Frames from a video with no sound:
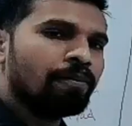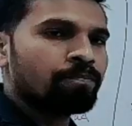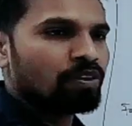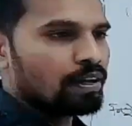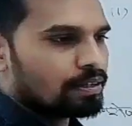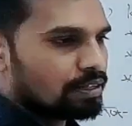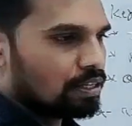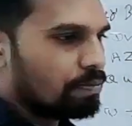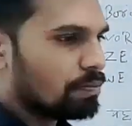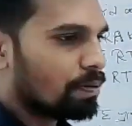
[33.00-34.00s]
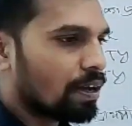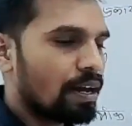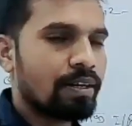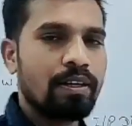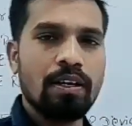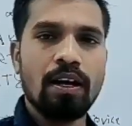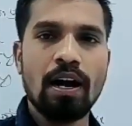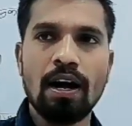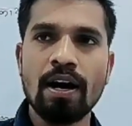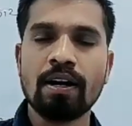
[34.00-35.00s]
है किसी भी प्रकार के
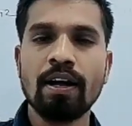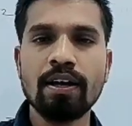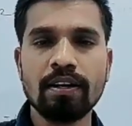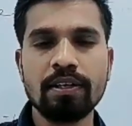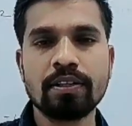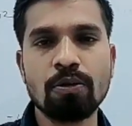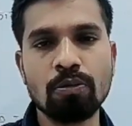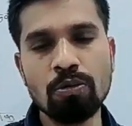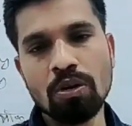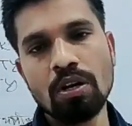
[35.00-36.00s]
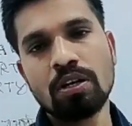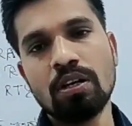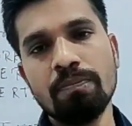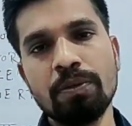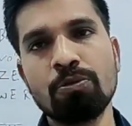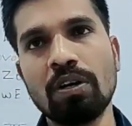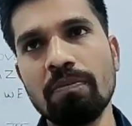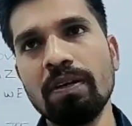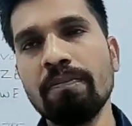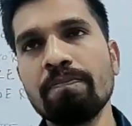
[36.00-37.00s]
आंकड़ा या डेटा को
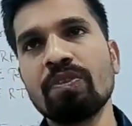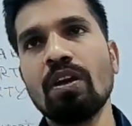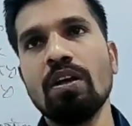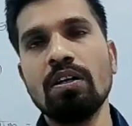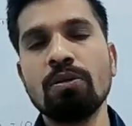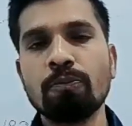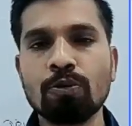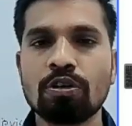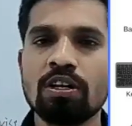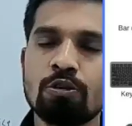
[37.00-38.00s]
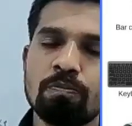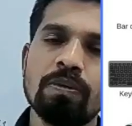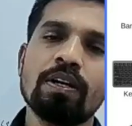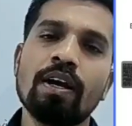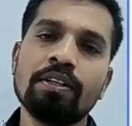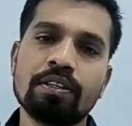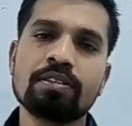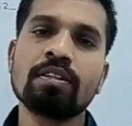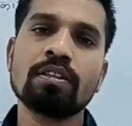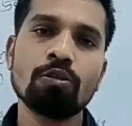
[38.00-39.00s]
कंप्यूटर में इनपुट के रूप में या
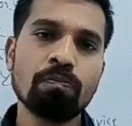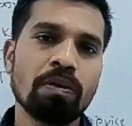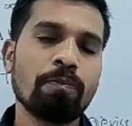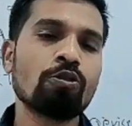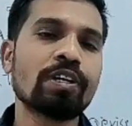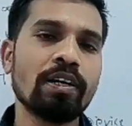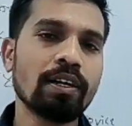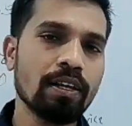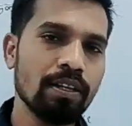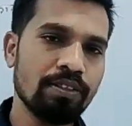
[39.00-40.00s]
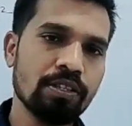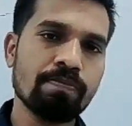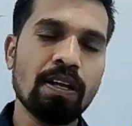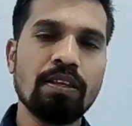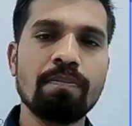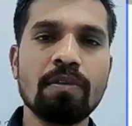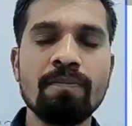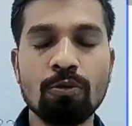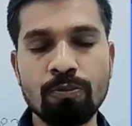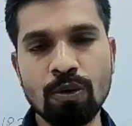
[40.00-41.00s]
इंट्रक्शन के रूप में पहुंचाने के लिए जिस माध्यम का
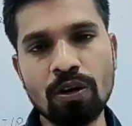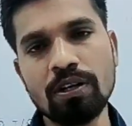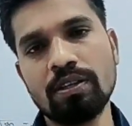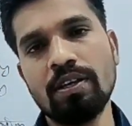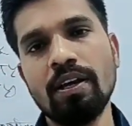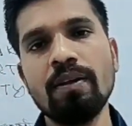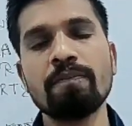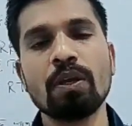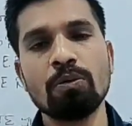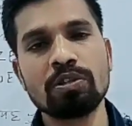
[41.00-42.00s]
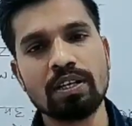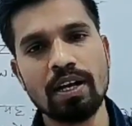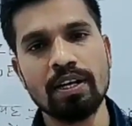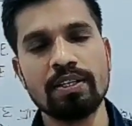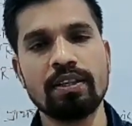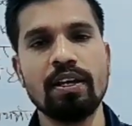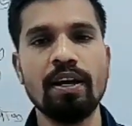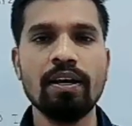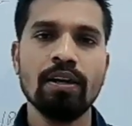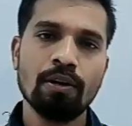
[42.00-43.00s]
हम उपयोग करते हैं उसे क्या कहा जाता
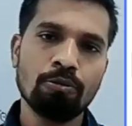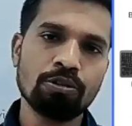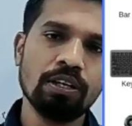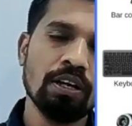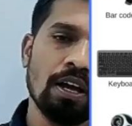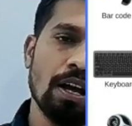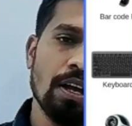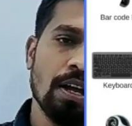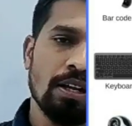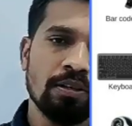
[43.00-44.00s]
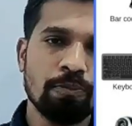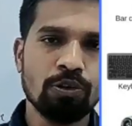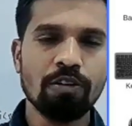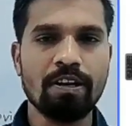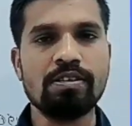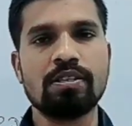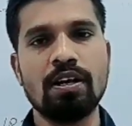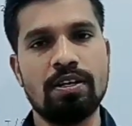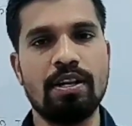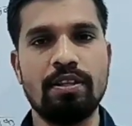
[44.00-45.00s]
है उसे इनपुट डिवाइस
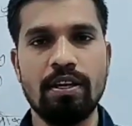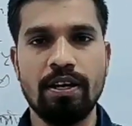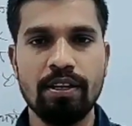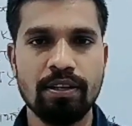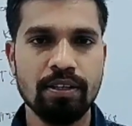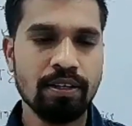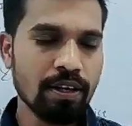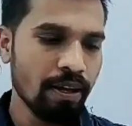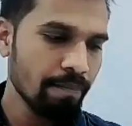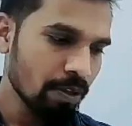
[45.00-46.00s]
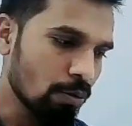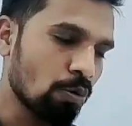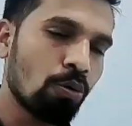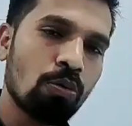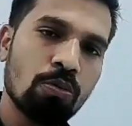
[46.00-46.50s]
कहा जाता है ठीक है तो